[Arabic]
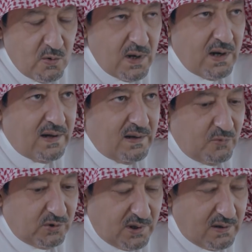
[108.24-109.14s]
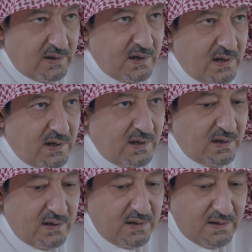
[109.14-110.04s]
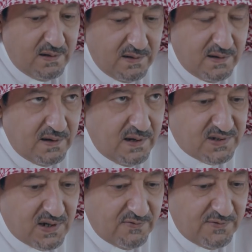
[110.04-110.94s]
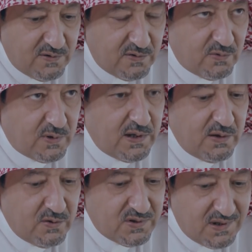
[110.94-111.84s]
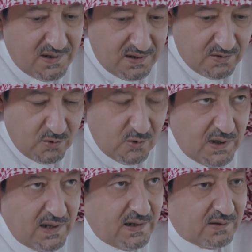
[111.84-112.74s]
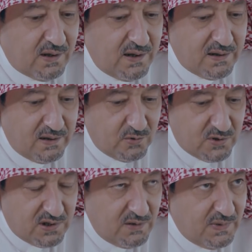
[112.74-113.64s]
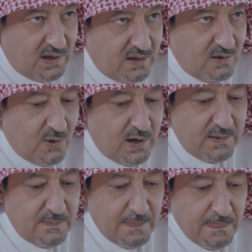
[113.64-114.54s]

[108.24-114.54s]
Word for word: قال أنا مضطر إني أسافر فورا أسافر أوكي سيكون هنالك طائرة ترسل من الديوان